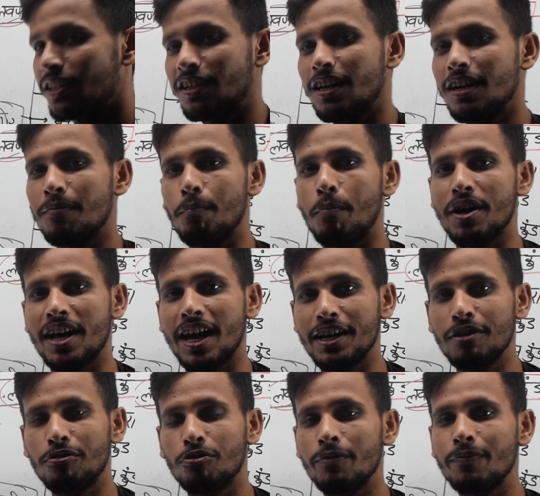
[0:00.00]
क्या
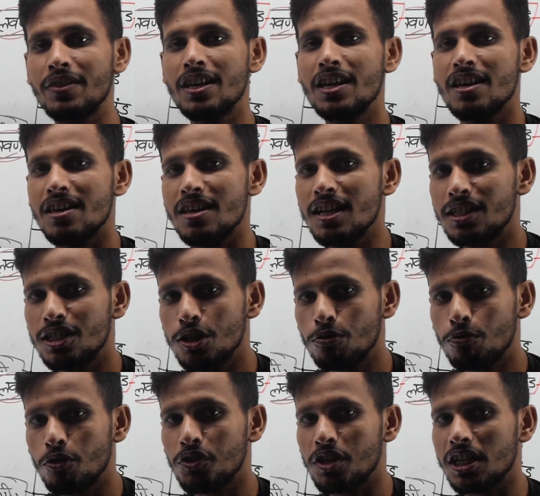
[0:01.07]
भरारी कुंड यह चीज़
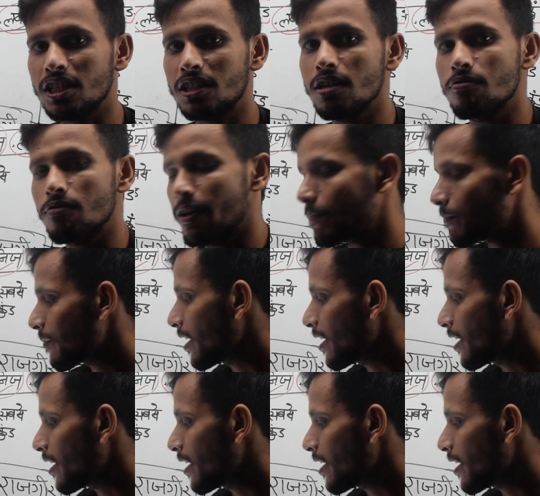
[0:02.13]
को देखते हुए